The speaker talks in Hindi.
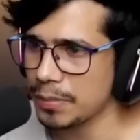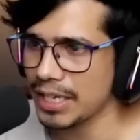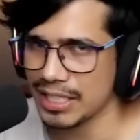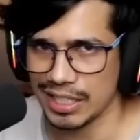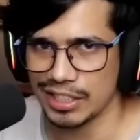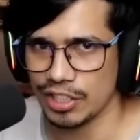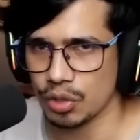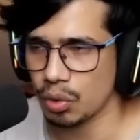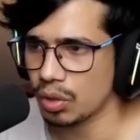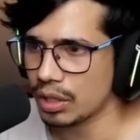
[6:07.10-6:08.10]
भी रख सकते हैं
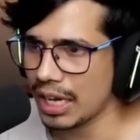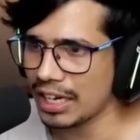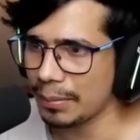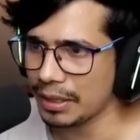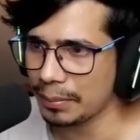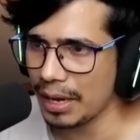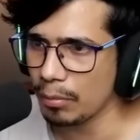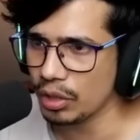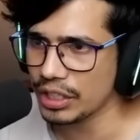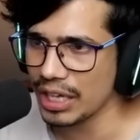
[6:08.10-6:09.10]
इसको कहने का मतलब क्या
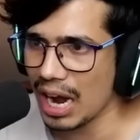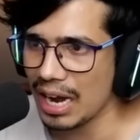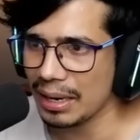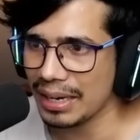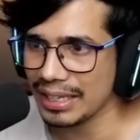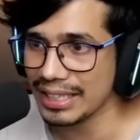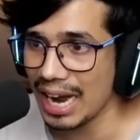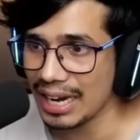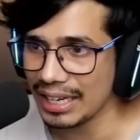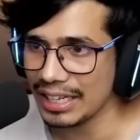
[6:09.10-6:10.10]
हम लोग यहाँ
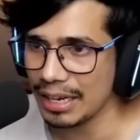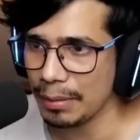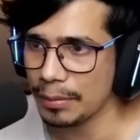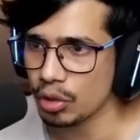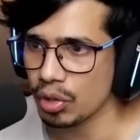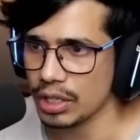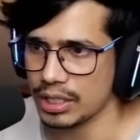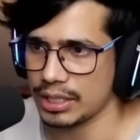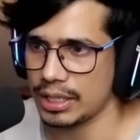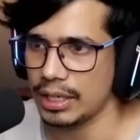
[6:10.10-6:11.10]
यहाँ के एरिया में भी इसको रख
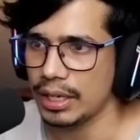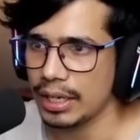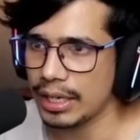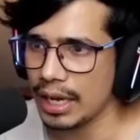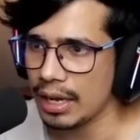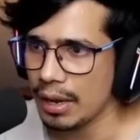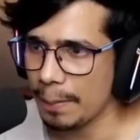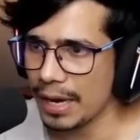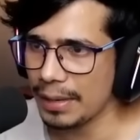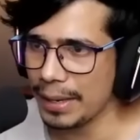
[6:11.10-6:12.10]
सकते हैं ठीक है
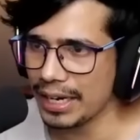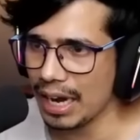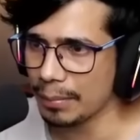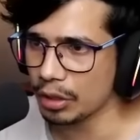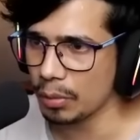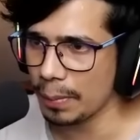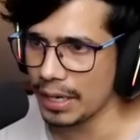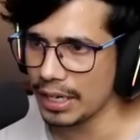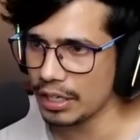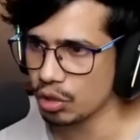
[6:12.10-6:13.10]
पहले मैं एक काम करता हूँ मैं
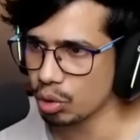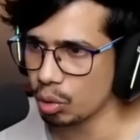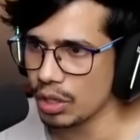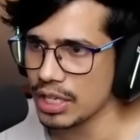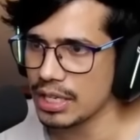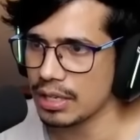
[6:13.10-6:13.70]
पहले ना इसको थोड़ा